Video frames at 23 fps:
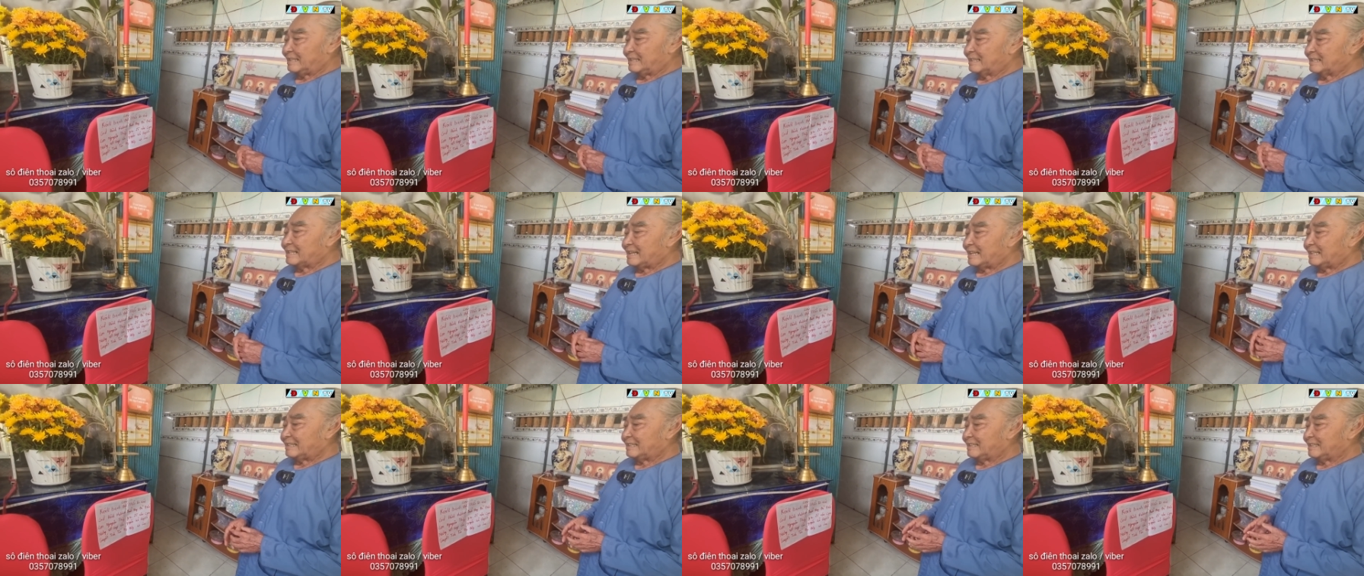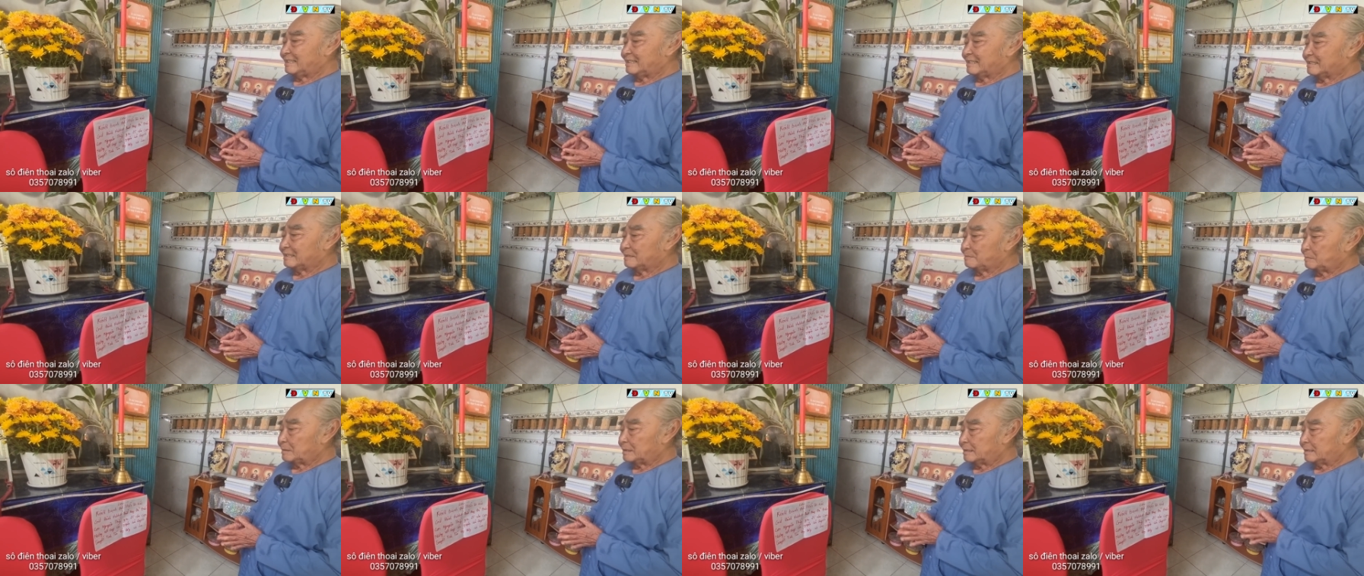Thì ở đây thì
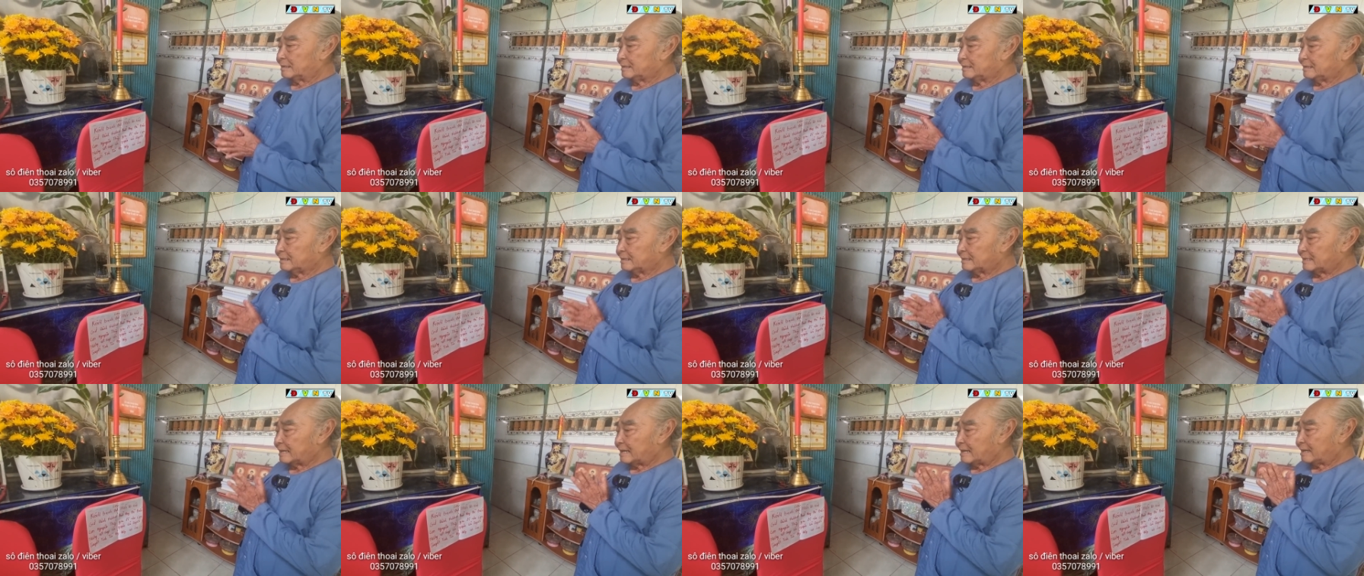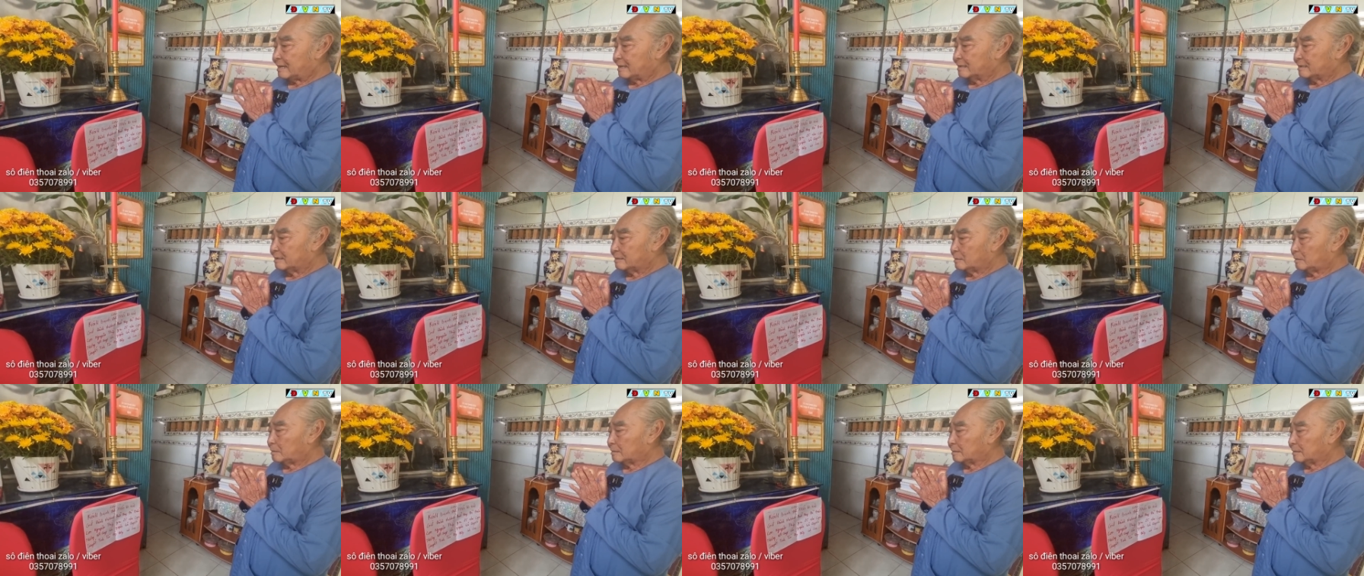ờ, mình nói dạ
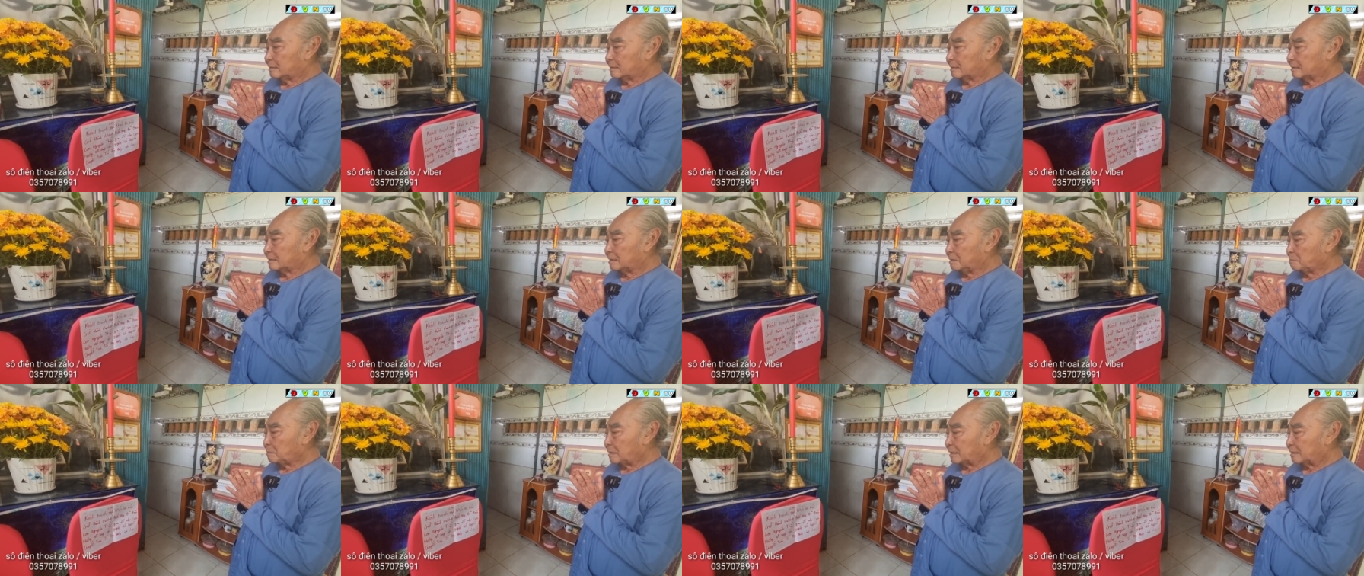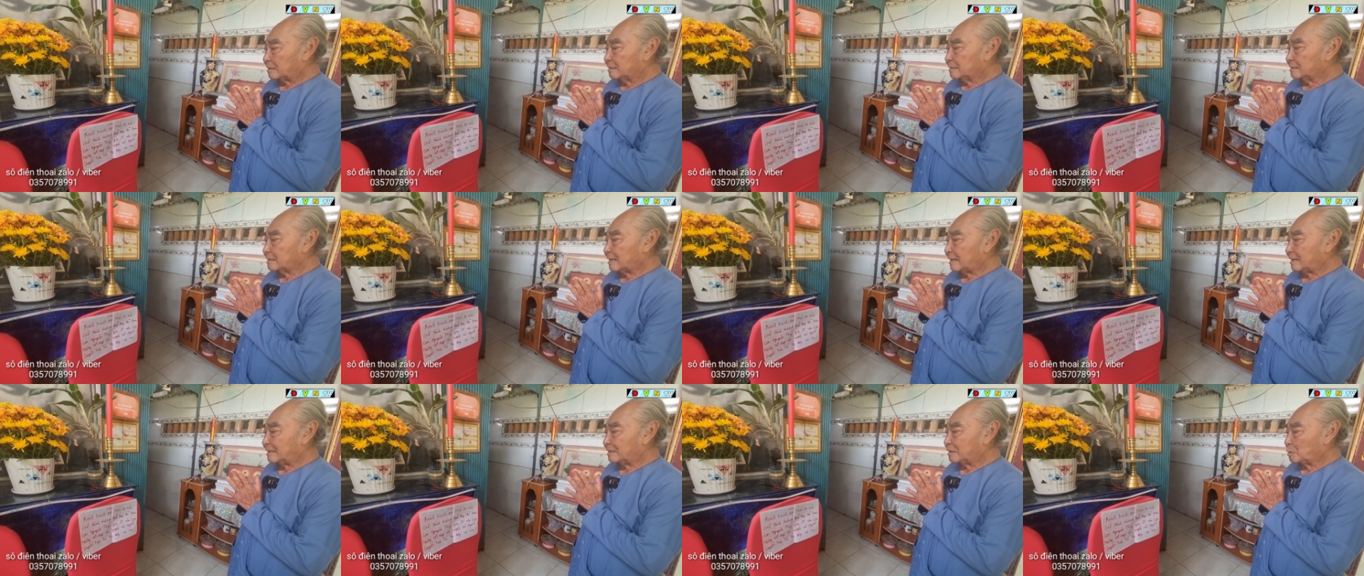con kính bạch đức
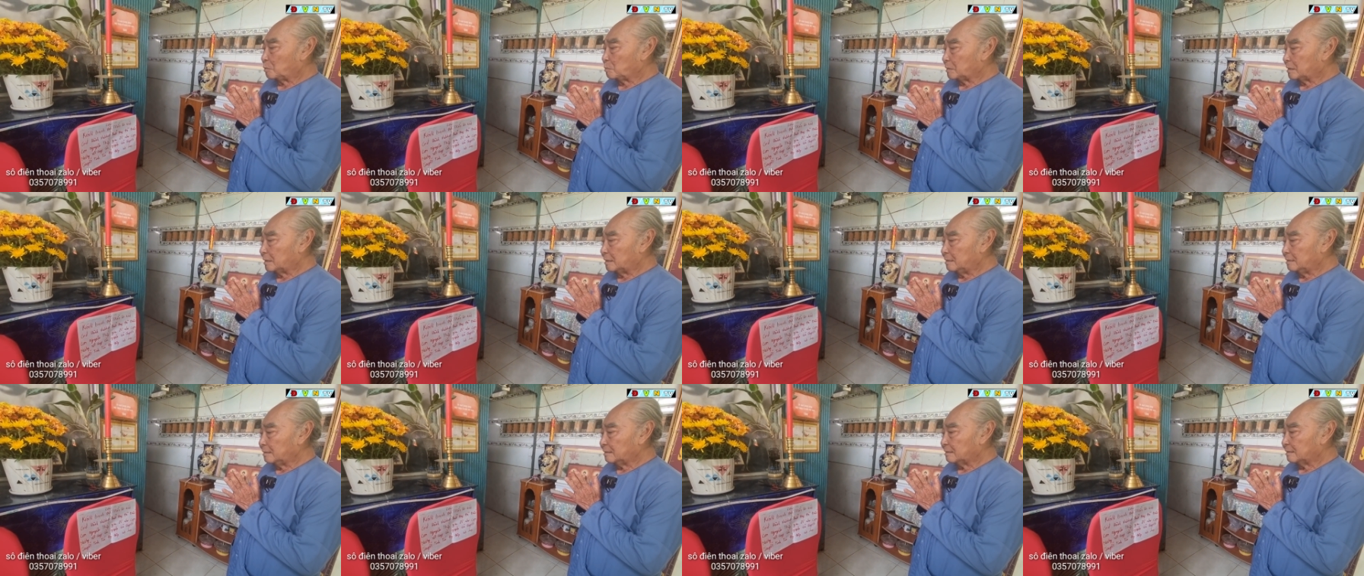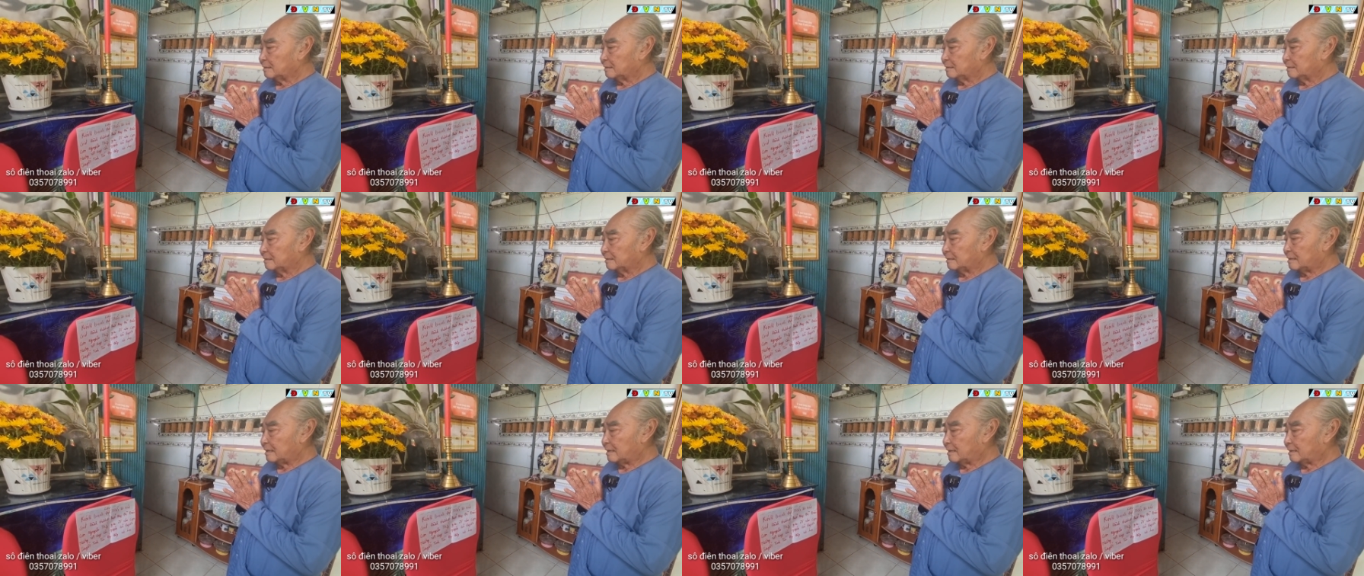thầy tôn kính
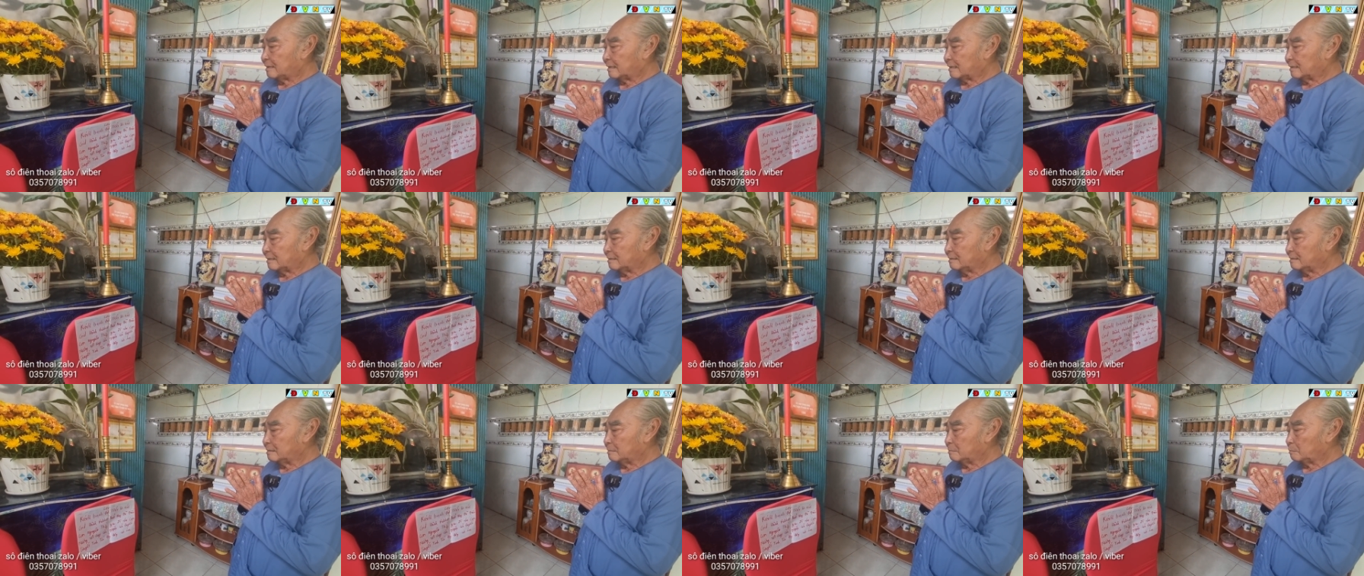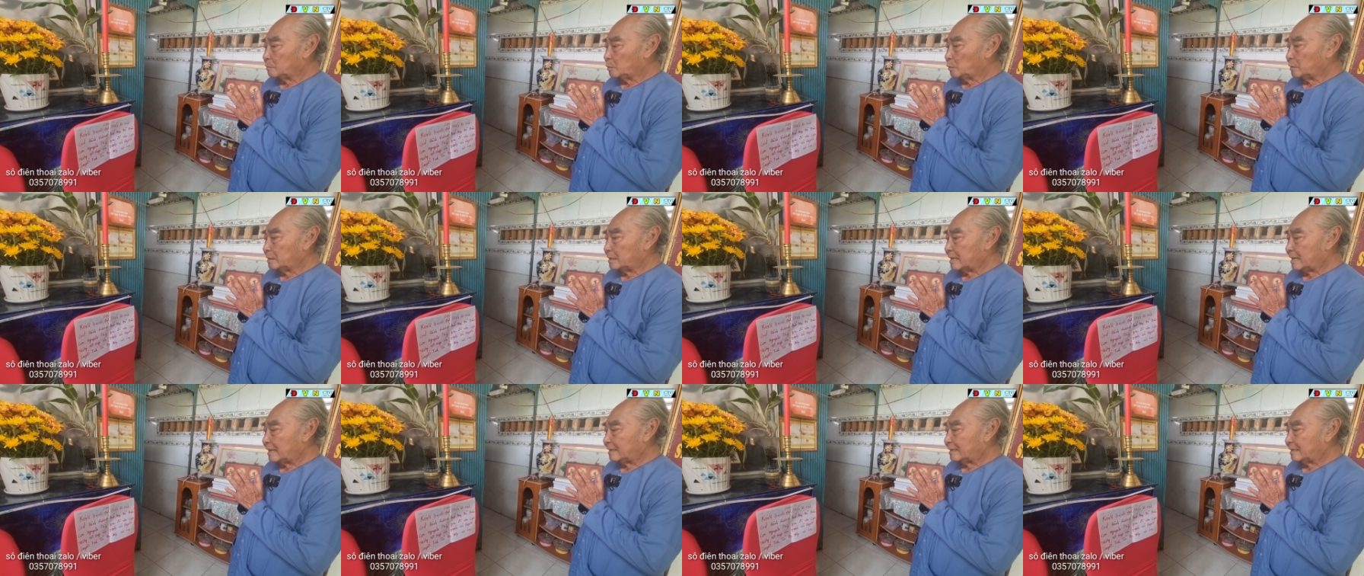giờ hành hương
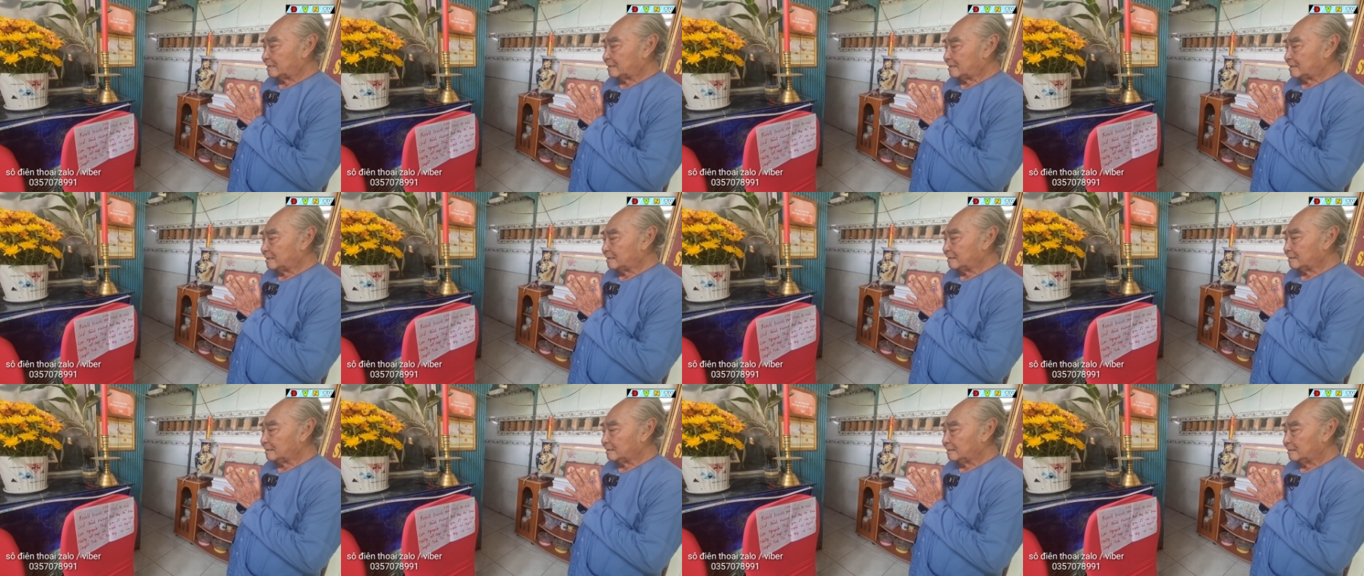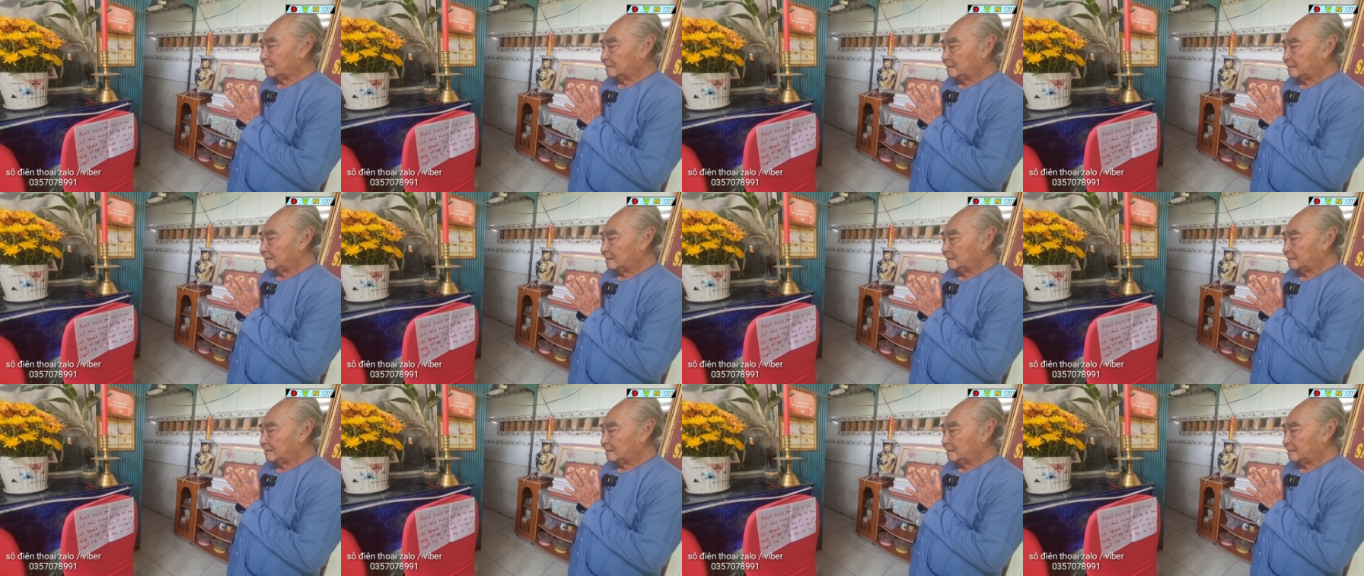buổi nay đã đến